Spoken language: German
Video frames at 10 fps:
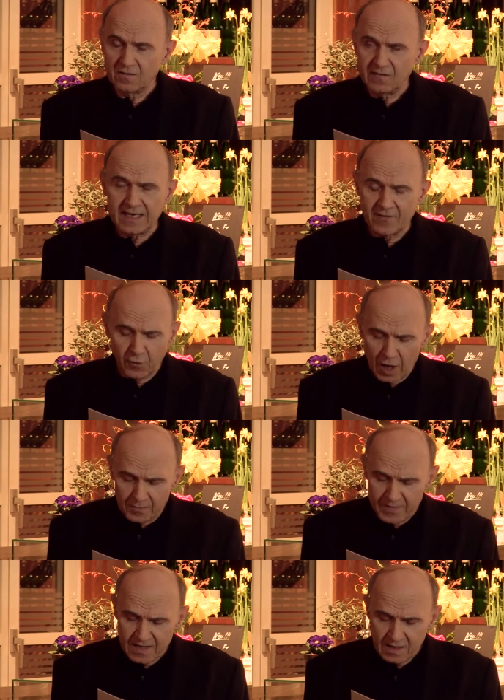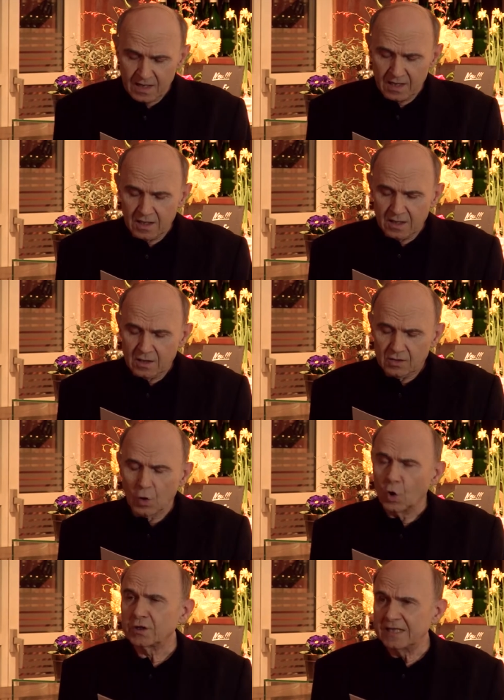weder Formen
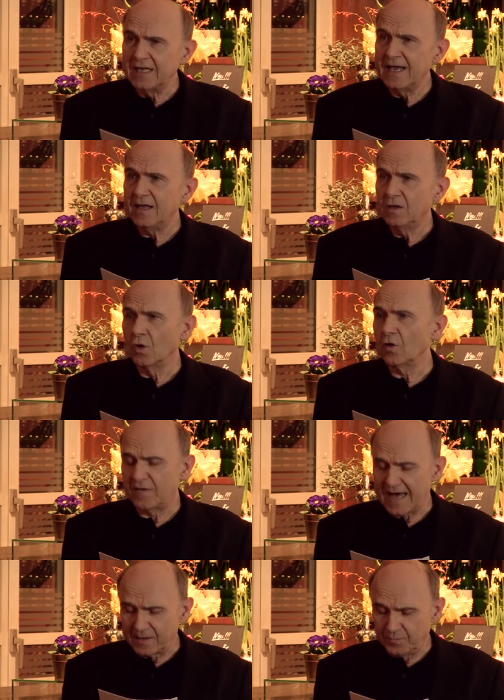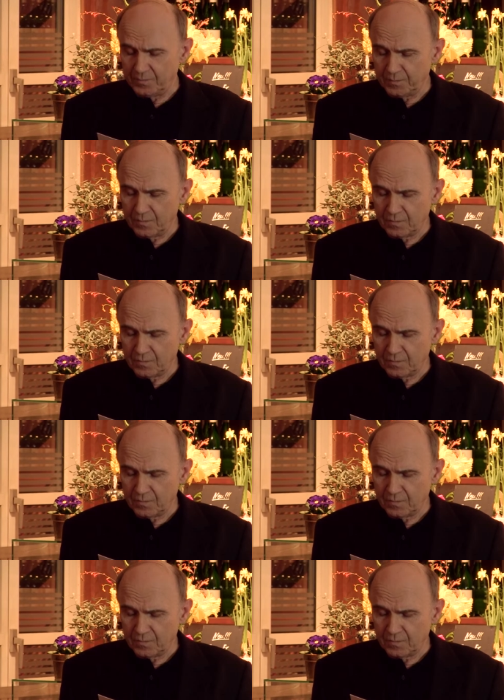noch Dinge noch Farben.